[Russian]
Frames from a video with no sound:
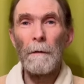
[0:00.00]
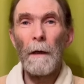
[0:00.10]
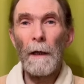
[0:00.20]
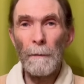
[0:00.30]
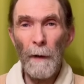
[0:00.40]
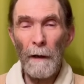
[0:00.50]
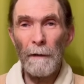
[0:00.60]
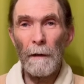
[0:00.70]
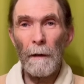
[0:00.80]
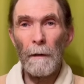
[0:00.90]

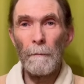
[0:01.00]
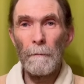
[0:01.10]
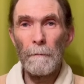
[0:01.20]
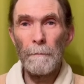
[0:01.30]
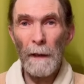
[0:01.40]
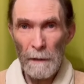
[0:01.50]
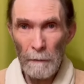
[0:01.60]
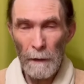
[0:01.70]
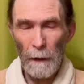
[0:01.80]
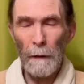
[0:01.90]
отправлена
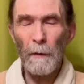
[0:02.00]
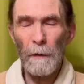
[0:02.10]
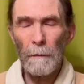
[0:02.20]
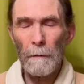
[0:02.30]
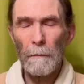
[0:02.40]
посылка, она будет